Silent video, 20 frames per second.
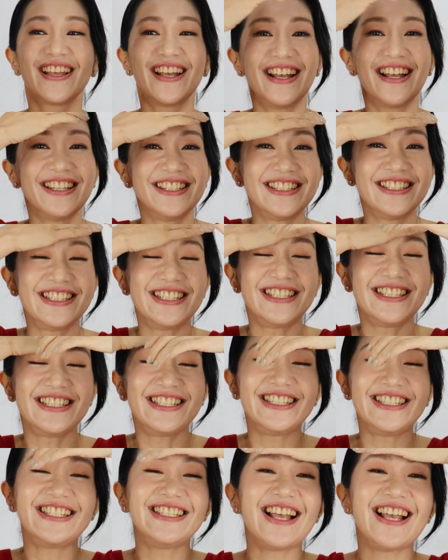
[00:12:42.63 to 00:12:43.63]
很
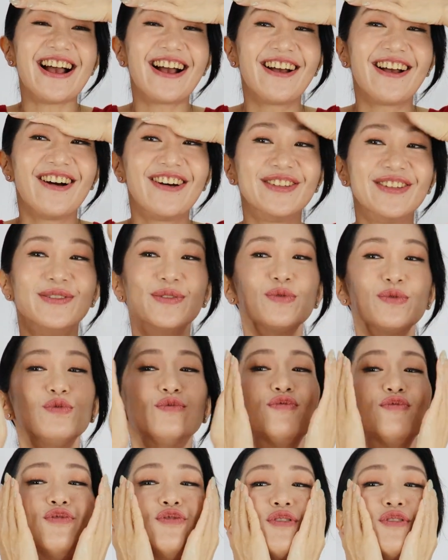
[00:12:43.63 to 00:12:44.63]
清香啊，很
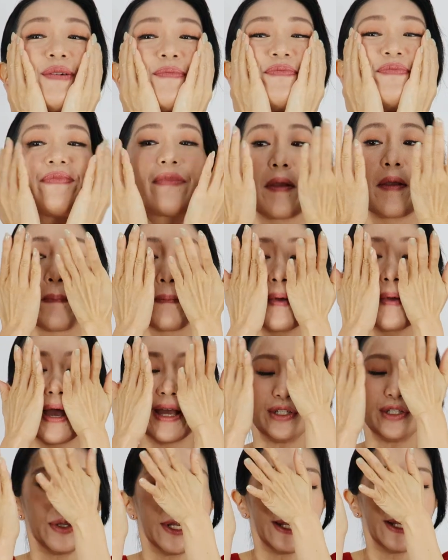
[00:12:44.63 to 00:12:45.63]
舒服，
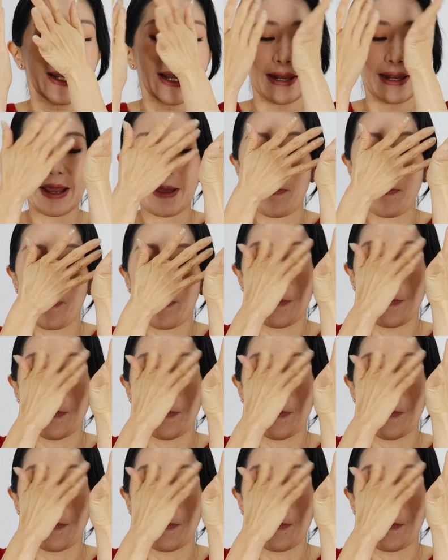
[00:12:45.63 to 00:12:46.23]
拍全脸啊。